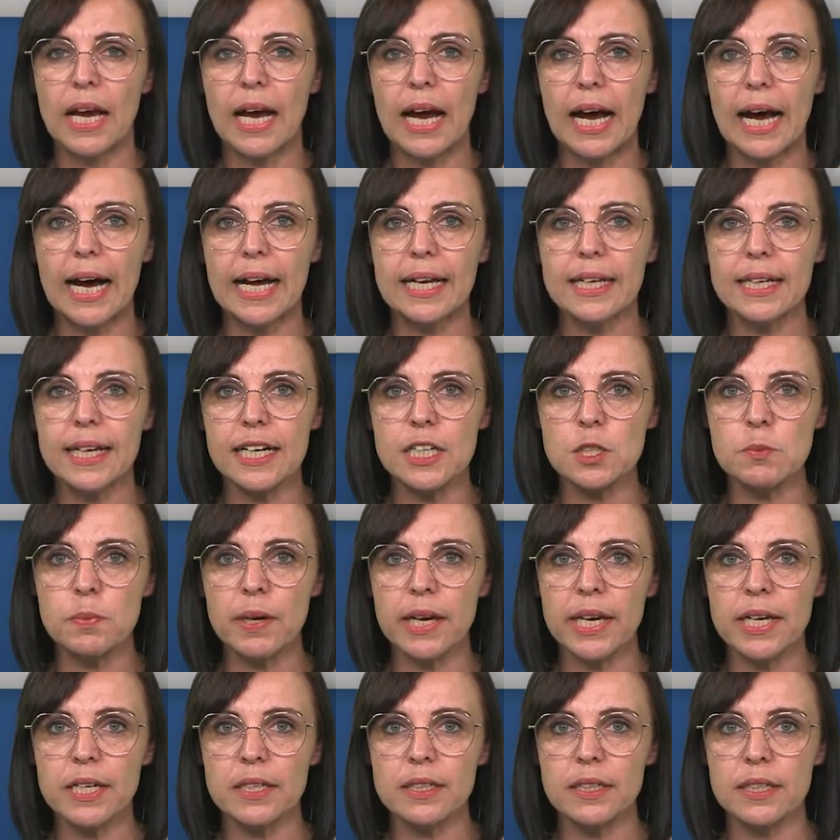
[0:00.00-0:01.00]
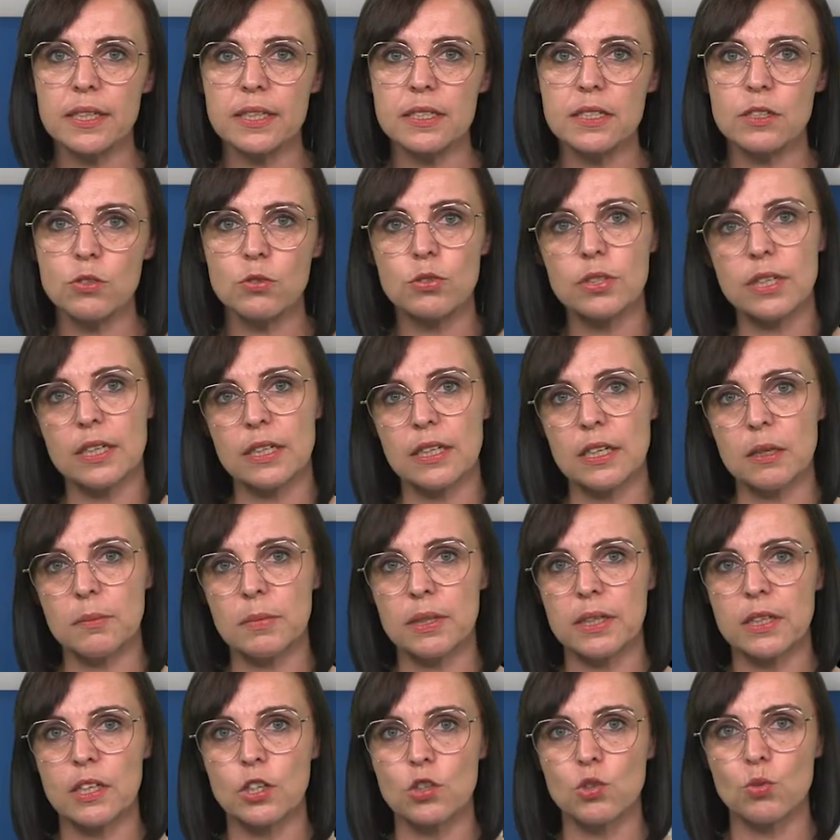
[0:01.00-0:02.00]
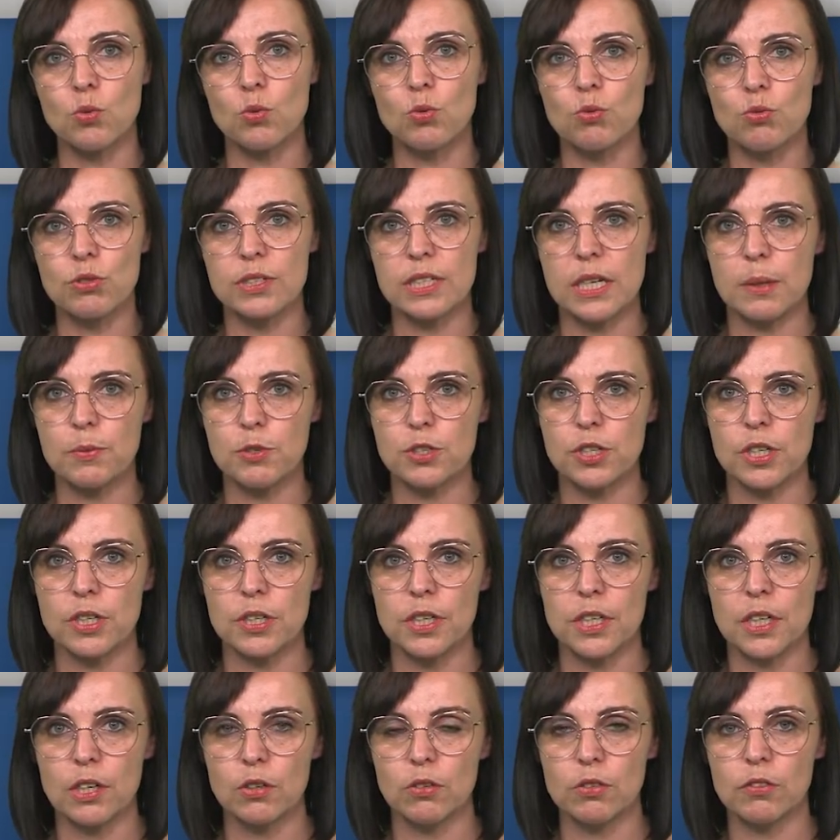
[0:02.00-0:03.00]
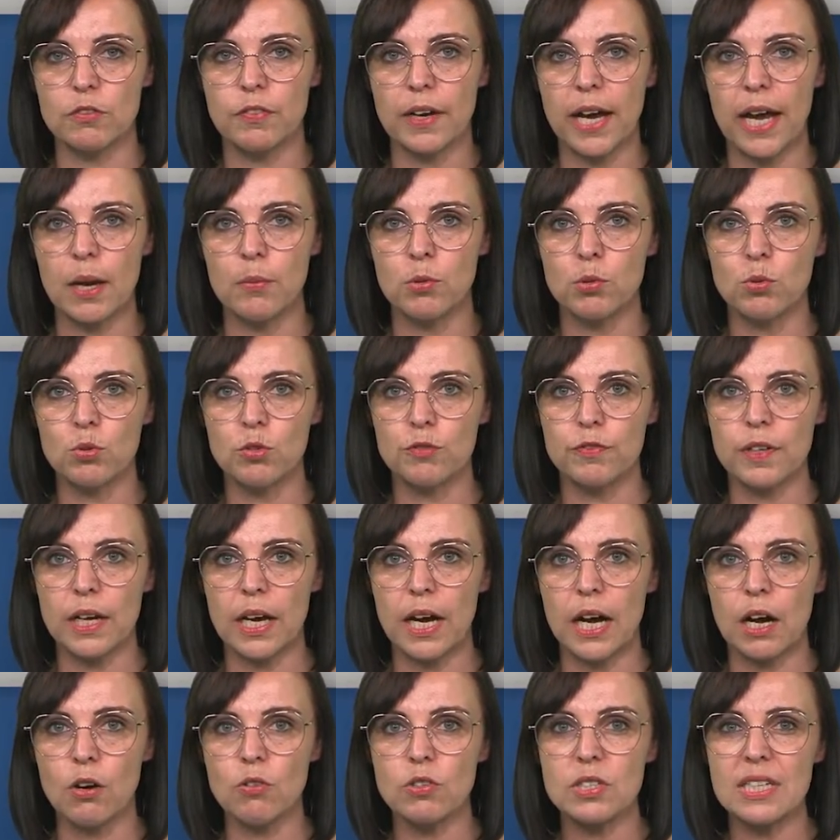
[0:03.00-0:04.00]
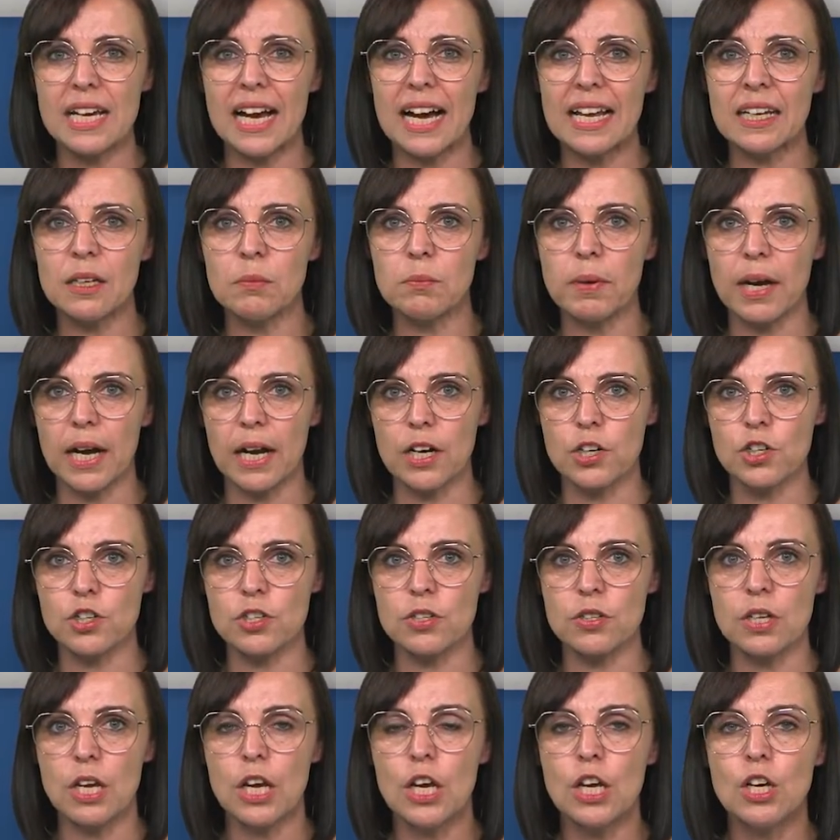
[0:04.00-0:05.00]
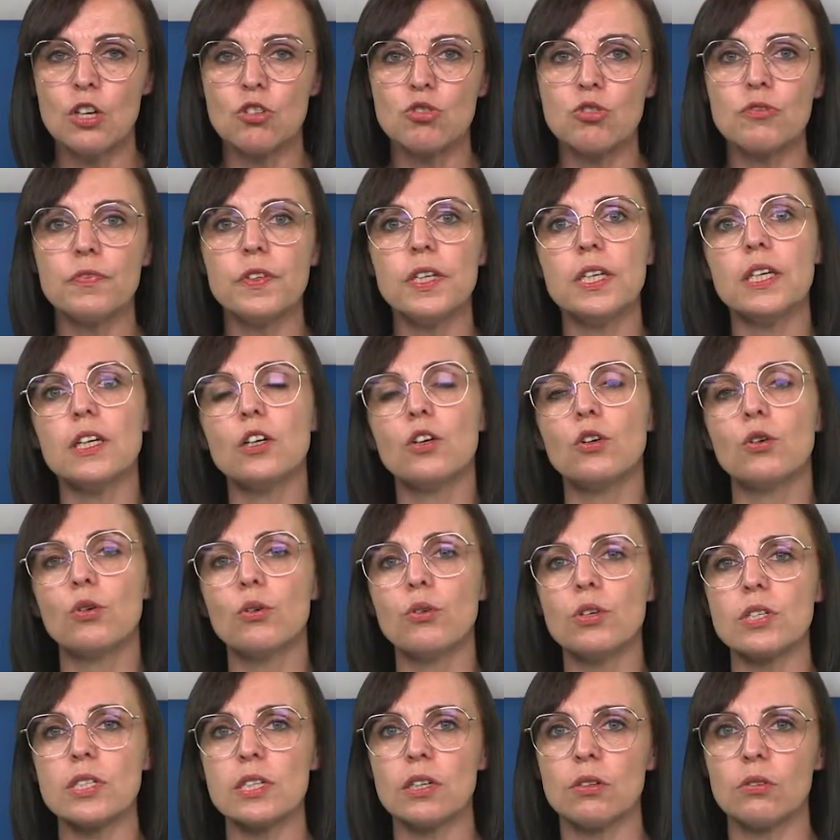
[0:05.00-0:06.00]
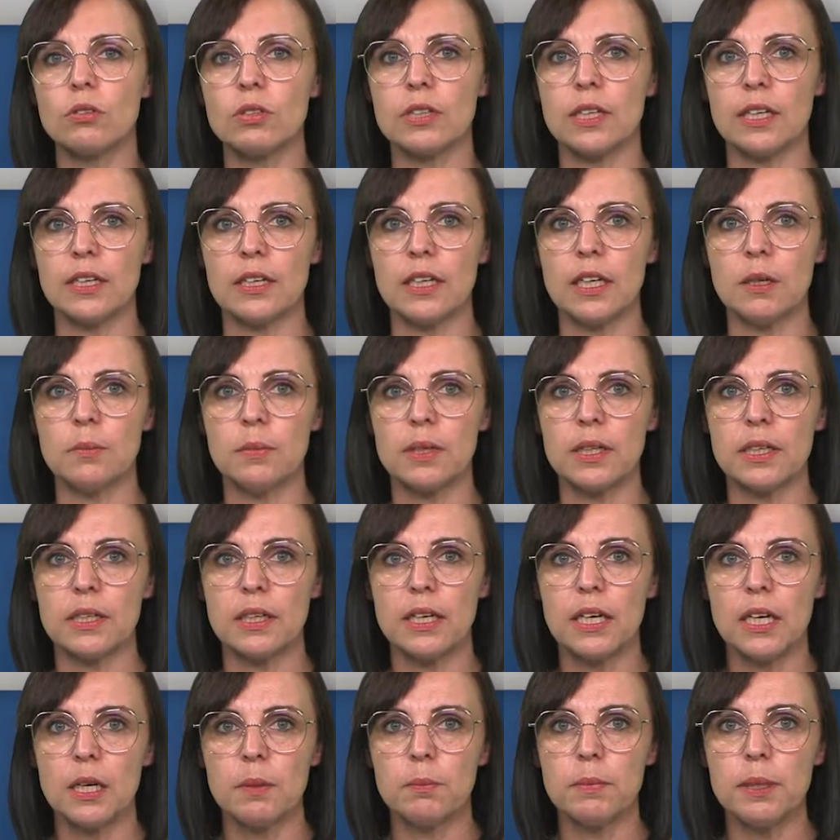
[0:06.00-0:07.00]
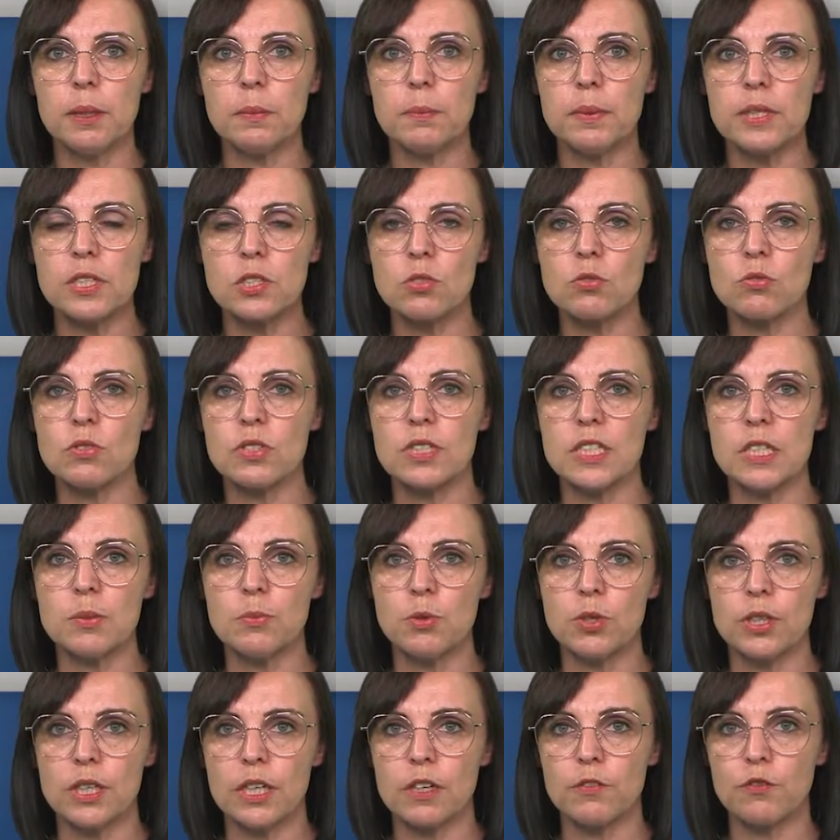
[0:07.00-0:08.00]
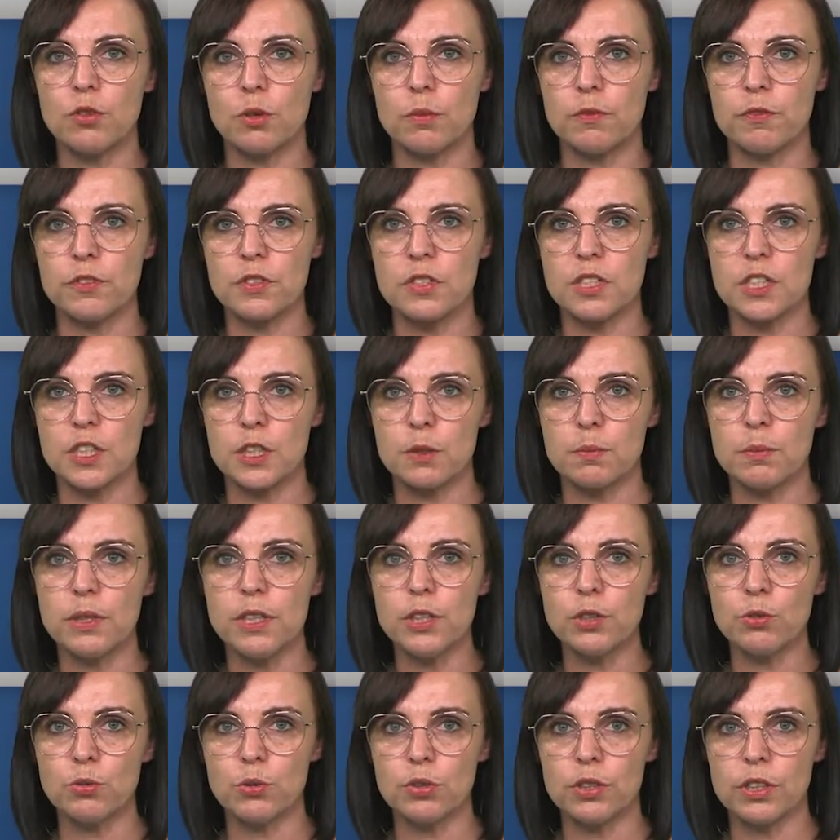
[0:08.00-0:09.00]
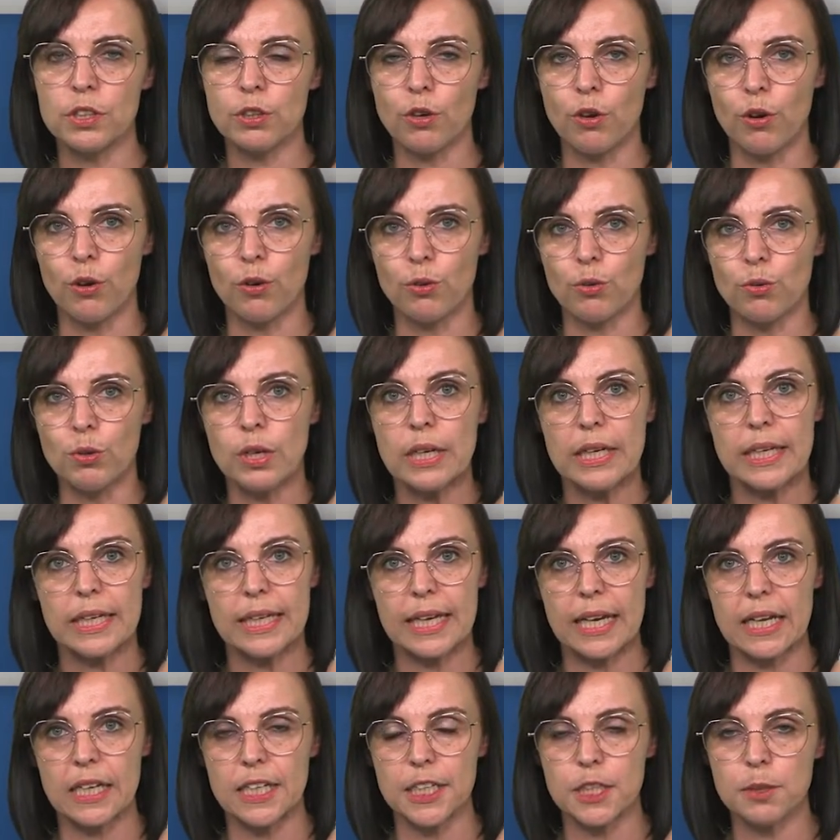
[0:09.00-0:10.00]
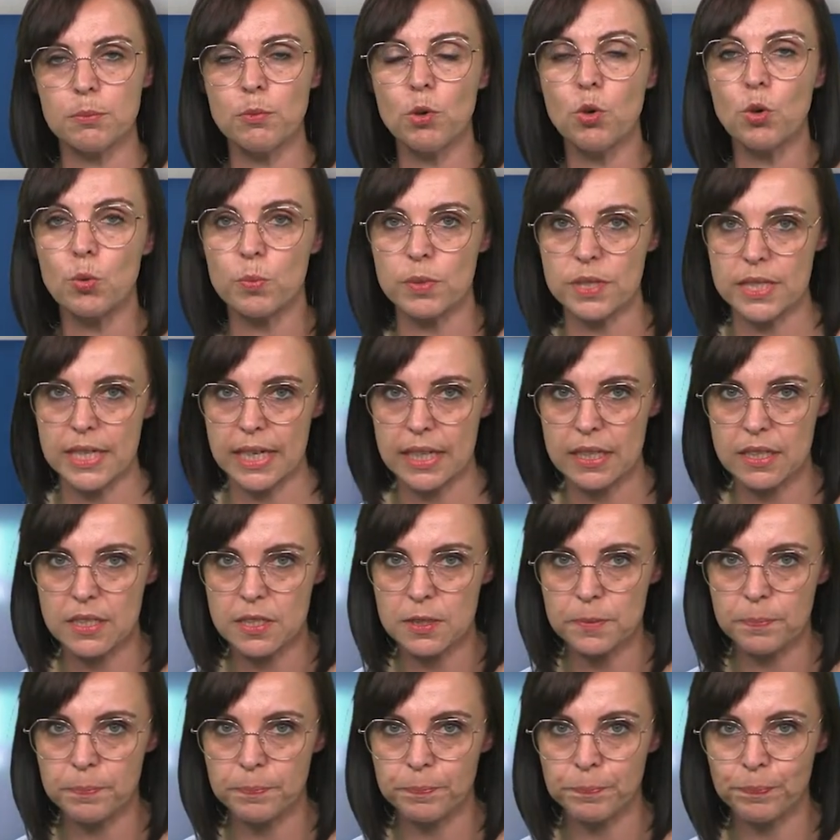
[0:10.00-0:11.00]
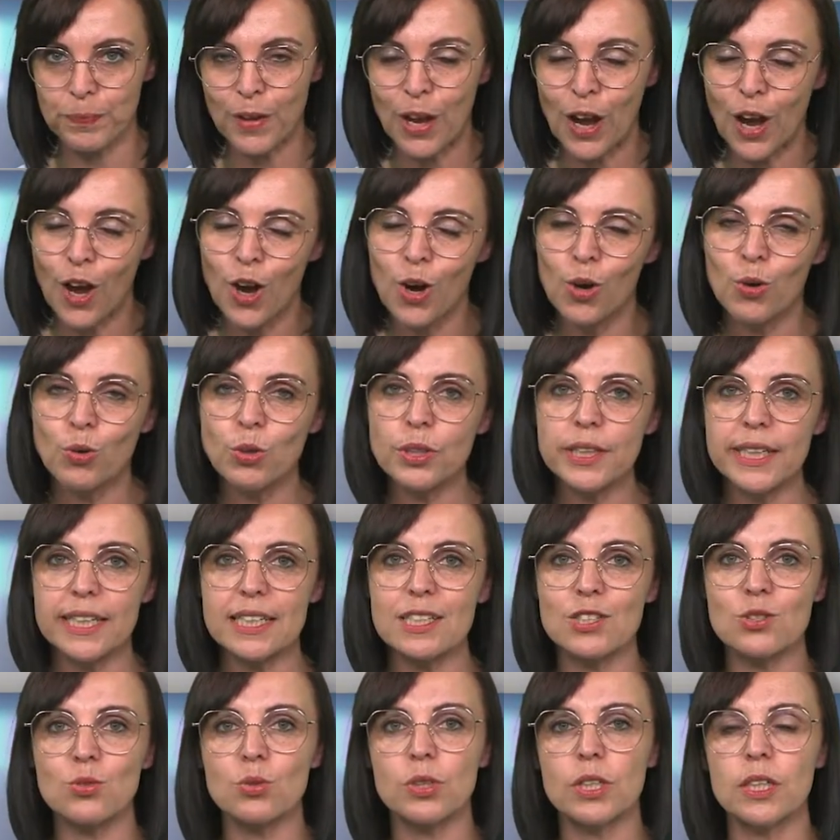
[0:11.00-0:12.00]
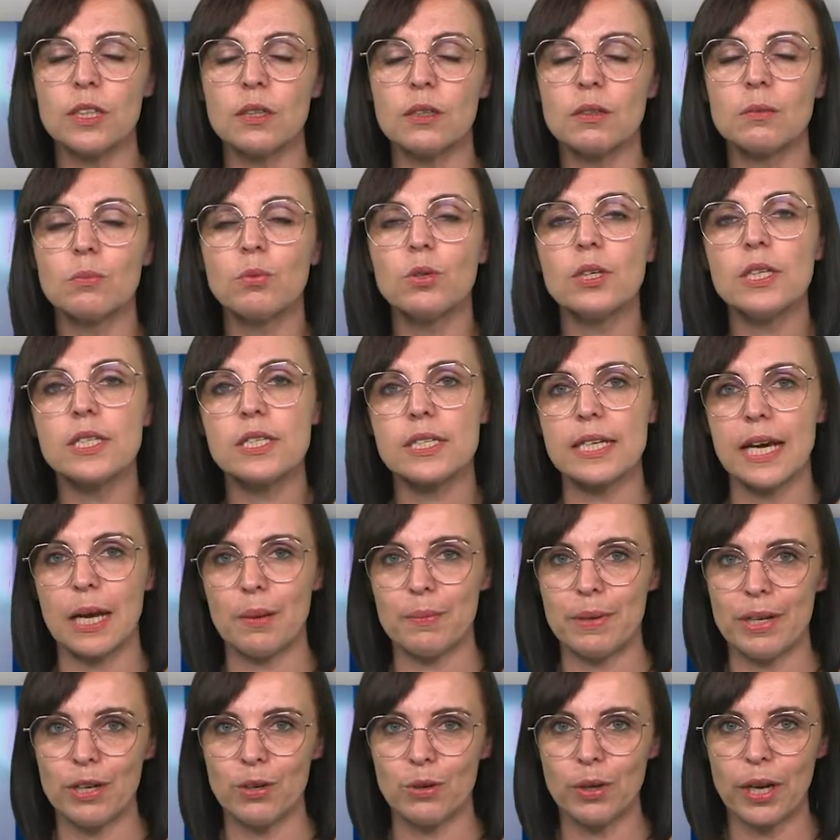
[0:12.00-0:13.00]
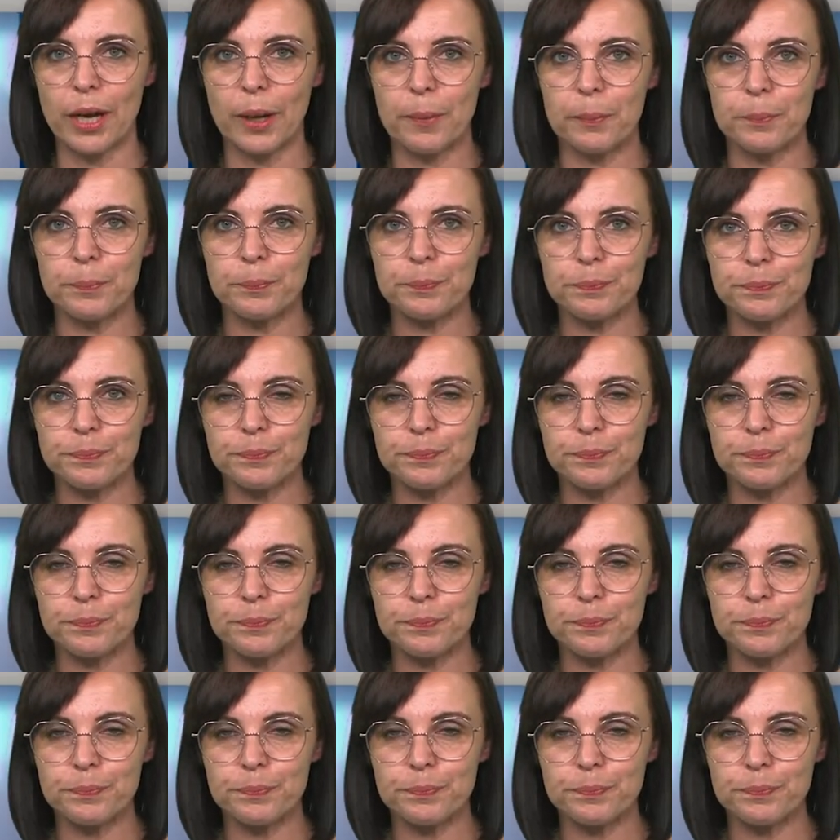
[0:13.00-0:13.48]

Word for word: Antragsberechtigte Stimmberechtigt sind Unternehmen, Solo-Selbstständige und Freiberufler aus allen Branchen sowie größere Unternehmen mit bis zu 750 Millionen Euro jährlichem Umsatz. Und jetzt zu den Polizeimeldungen.